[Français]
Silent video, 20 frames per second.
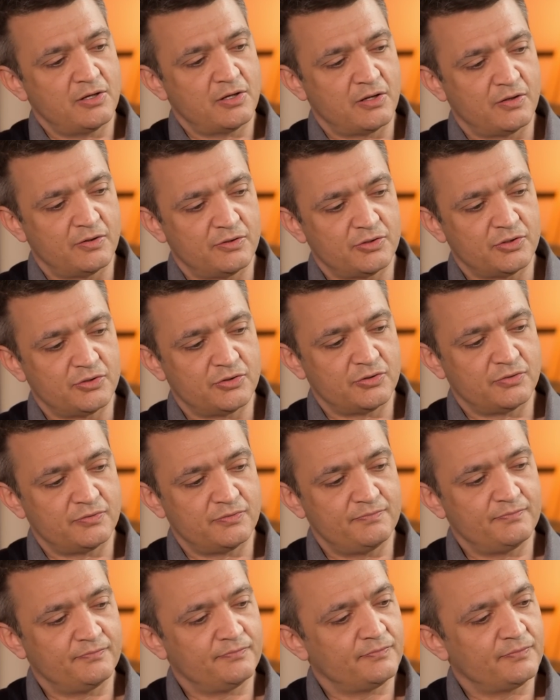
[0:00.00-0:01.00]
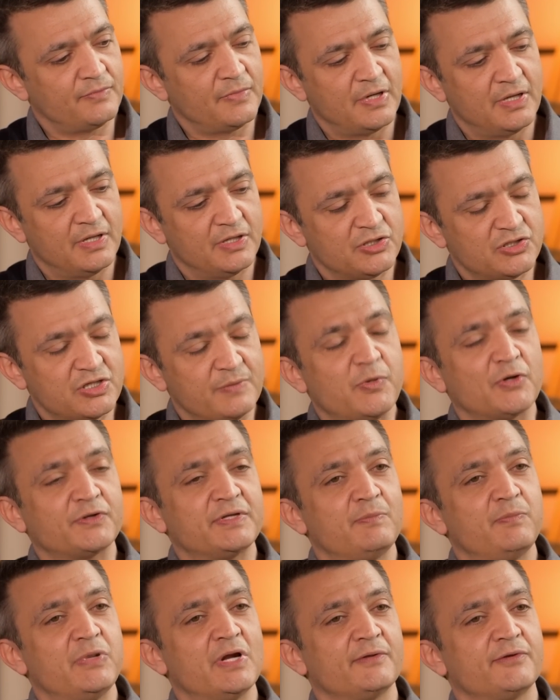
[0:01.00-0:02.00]
Euh, j'ai
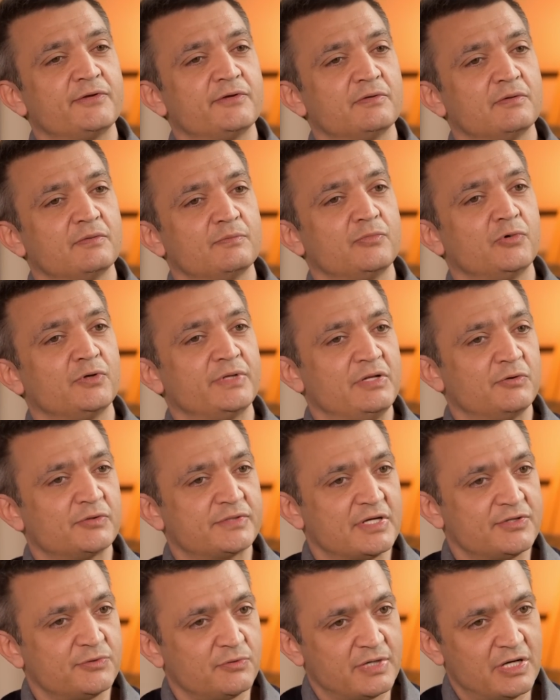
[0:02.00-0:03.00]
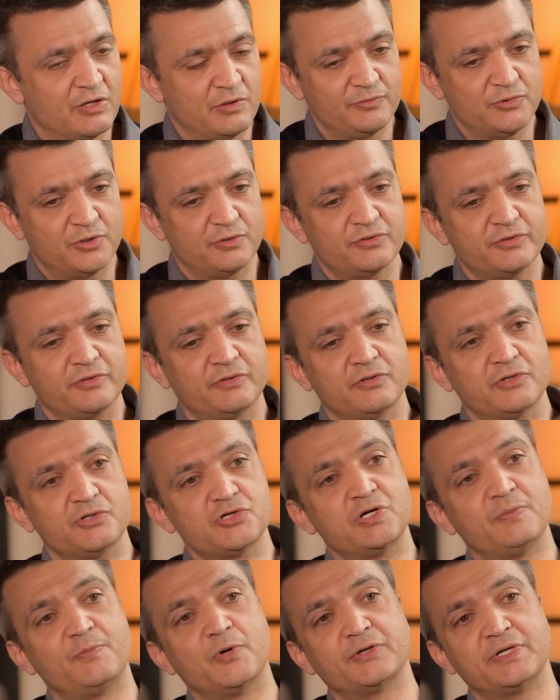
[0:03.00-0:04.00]
porté plainte pour dénonciation calomnieuse.
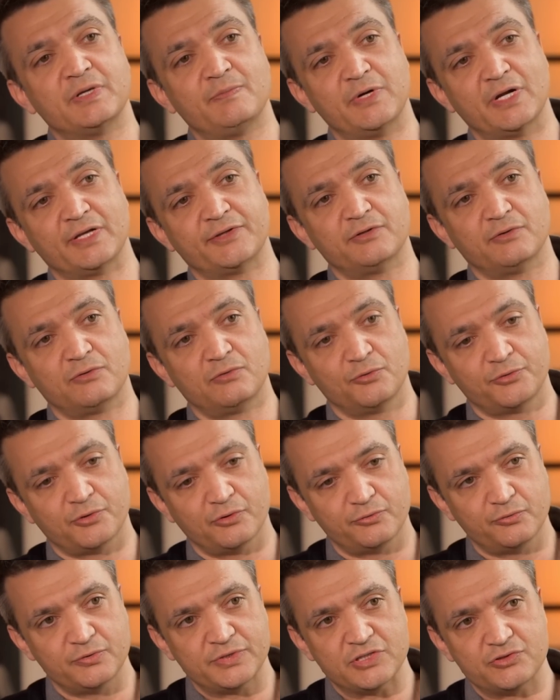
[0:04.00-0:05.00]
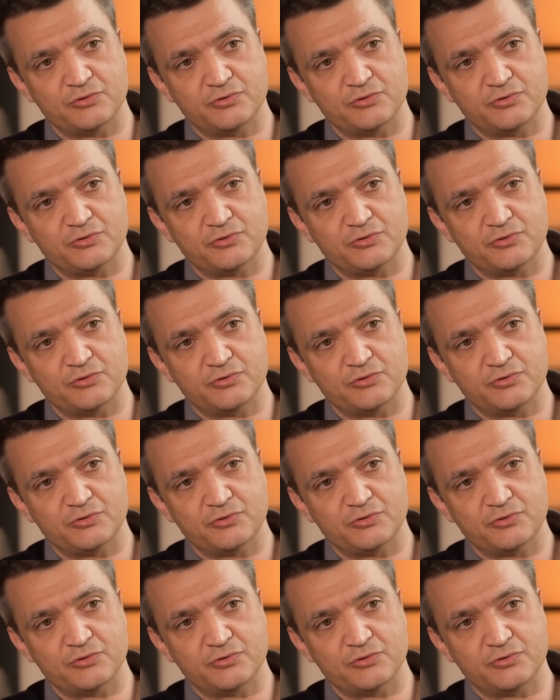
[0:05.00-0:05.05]
J'ai porté plainte contre tous ces